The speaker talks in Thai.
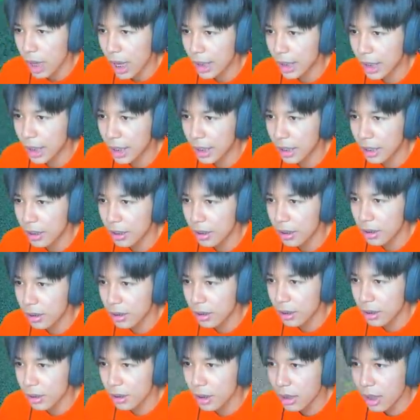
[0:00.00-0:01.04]
อะไร
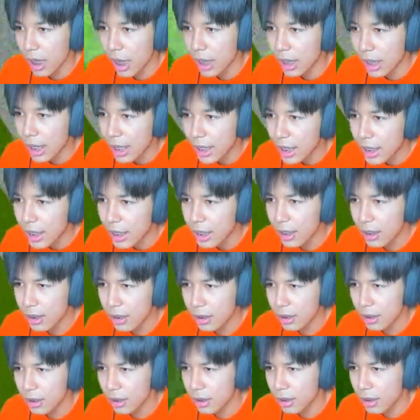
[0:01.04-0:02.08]
อะไร
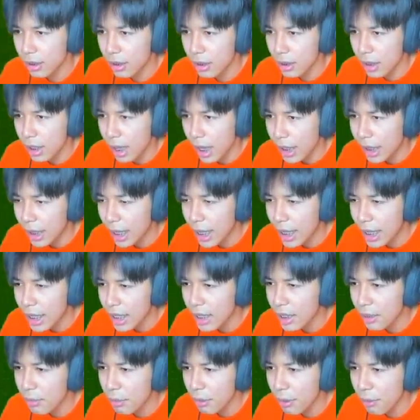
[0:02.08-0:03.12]
อะไร
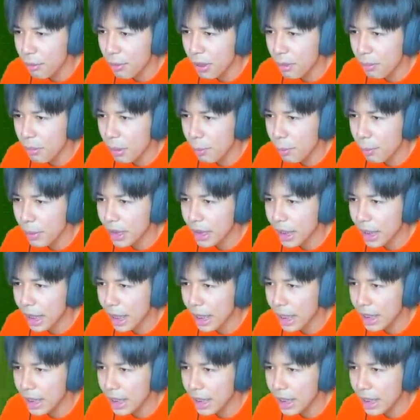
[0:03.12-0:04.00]
พีพีไม่เปิดอะไร